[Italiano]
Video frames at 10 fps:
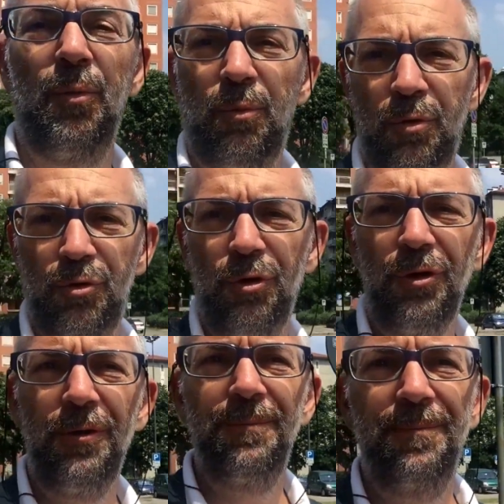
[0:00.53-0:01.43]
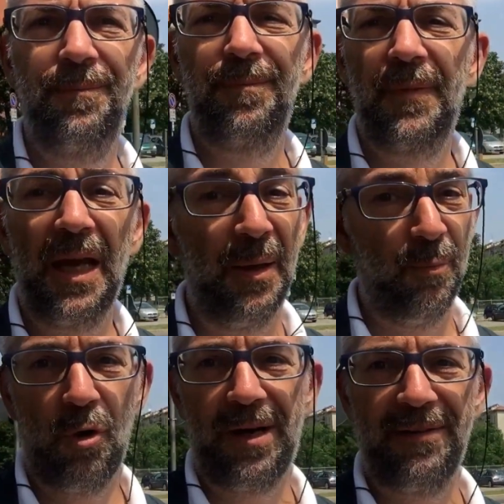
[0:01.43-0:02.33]
Buongiorno e
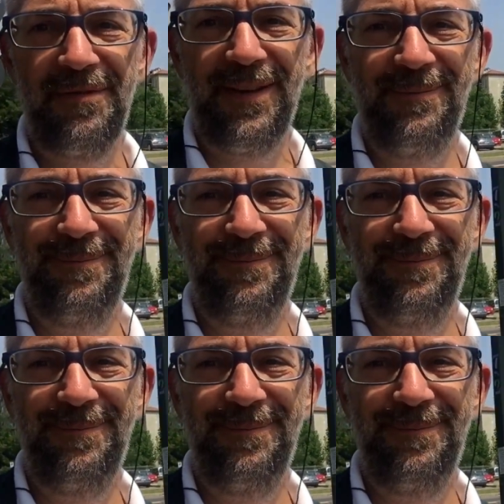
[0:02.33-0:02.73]
buon caffè.